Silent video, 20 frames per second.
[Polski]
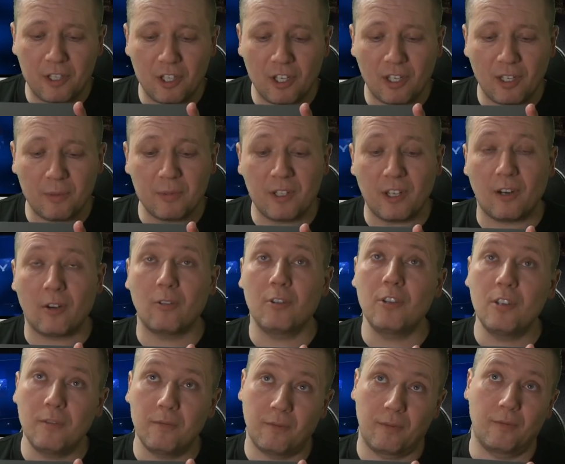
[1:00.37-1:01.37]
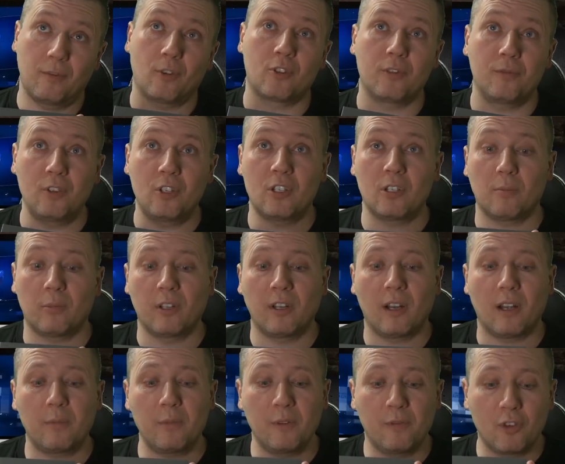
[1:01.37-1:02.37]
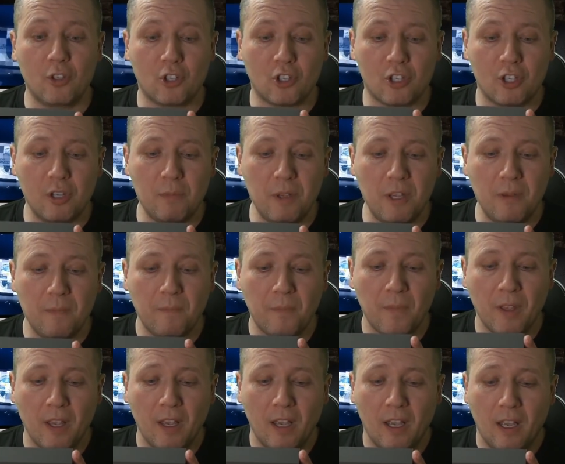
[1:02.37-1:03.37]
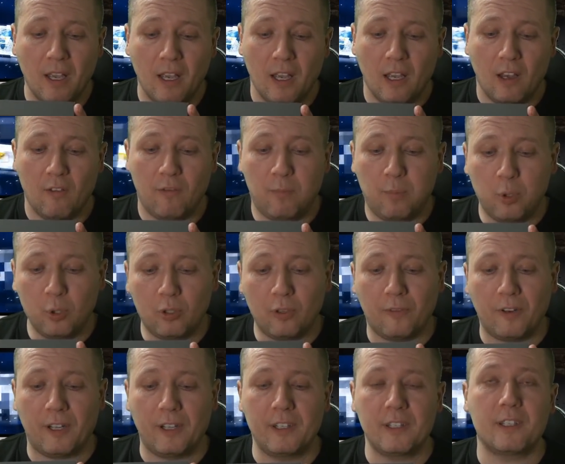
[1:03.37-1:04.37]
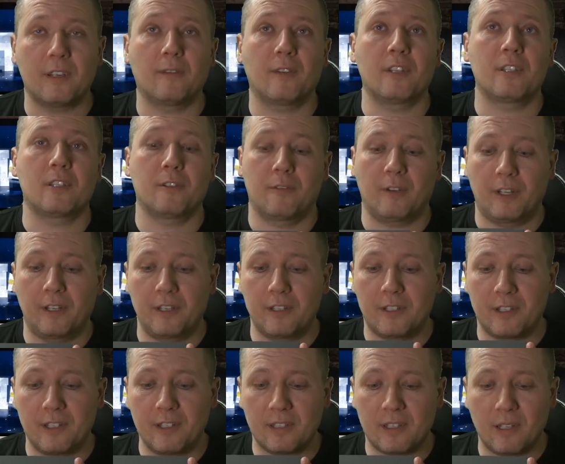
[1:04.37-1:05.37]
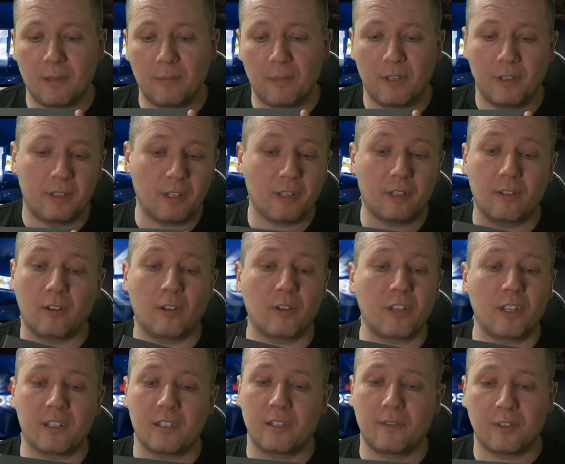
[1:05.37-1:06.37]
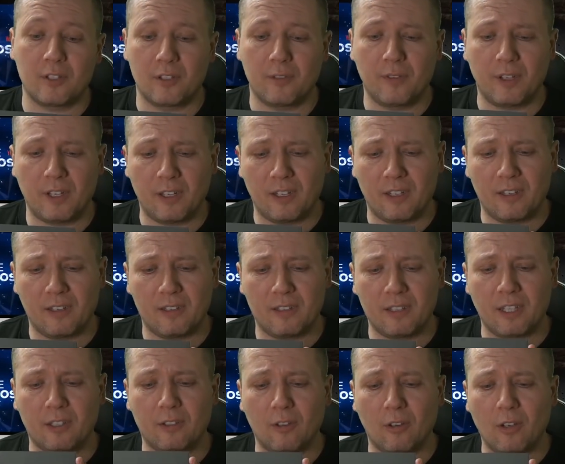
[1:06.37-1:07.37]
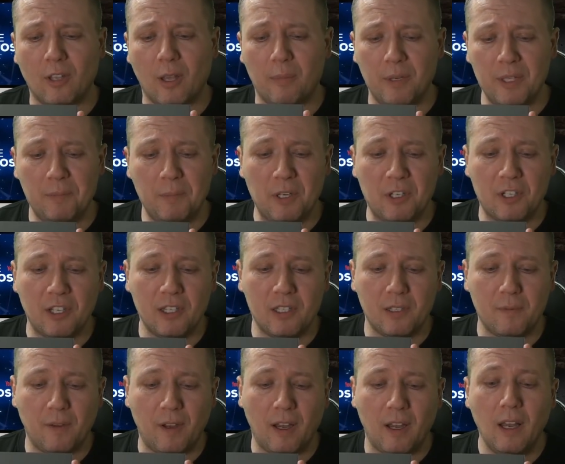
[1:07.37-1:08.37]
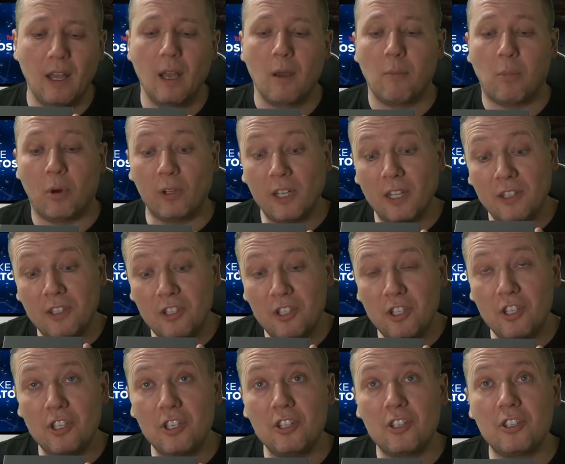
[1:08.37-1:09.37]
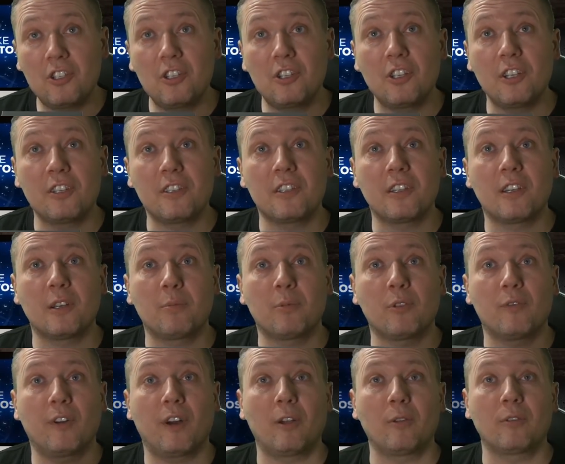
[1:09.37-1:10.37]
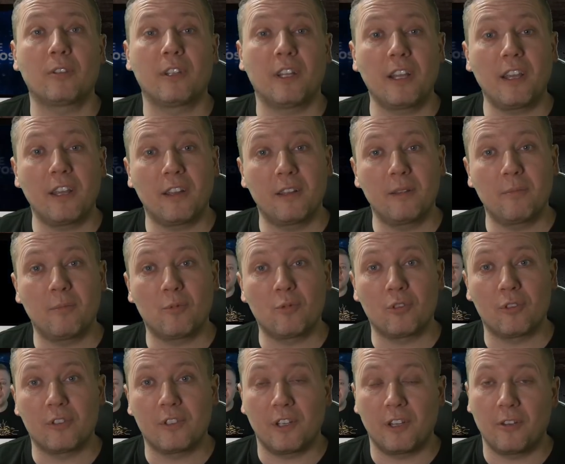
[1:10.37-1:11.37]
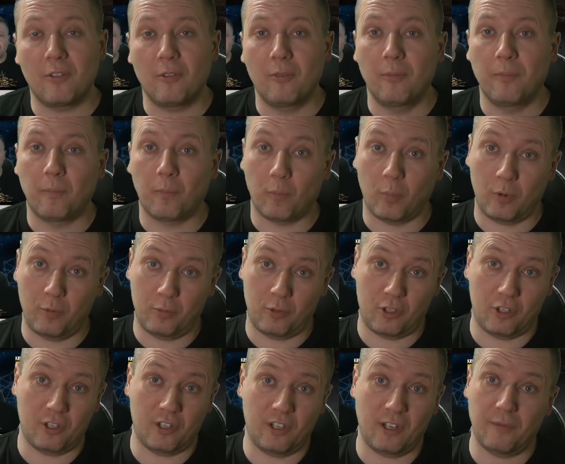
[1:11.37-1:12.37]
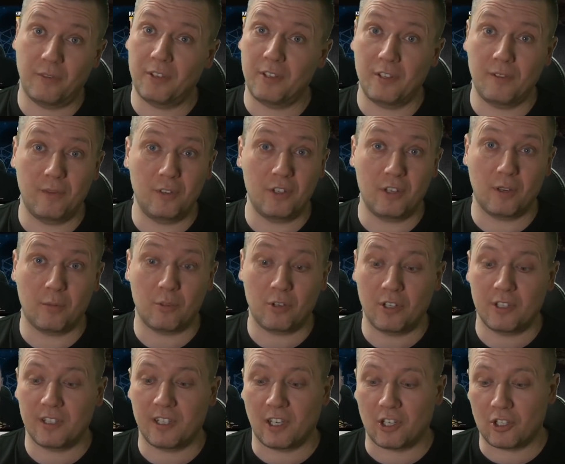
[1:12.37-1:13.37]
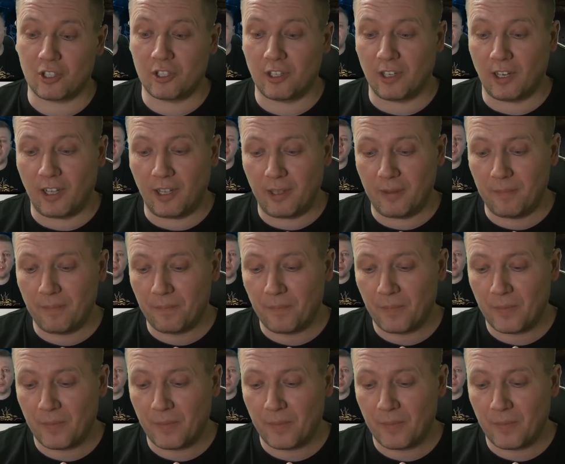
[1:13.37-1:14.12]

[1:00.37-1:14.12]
7.0 i oczywiście modelami wyższymi. Wbudowany, zaawansowany system, e, technologia zaawansowana, technologia bezpieczeństwa, ponad 10 tysięcy kryptowalut na jednym urządzeniu. Powiem szczerze, nawet nie wiedziałem, że jest aż tyle.